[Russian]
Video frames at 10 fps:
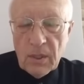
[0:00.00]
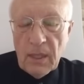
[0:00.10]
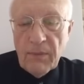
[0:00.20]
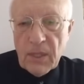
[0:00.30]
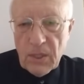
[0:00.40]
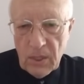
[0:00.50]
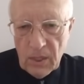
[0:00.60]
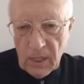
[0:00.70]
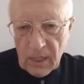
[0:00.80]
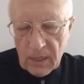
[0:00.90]
да и в
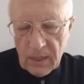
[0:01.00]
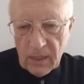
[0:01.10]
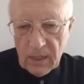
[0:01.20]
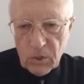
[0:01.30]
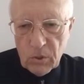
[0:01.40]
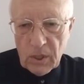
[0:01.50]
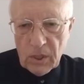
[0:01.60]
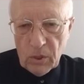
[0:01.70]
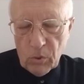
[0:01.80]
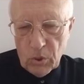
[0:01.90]
России оказалось, что таких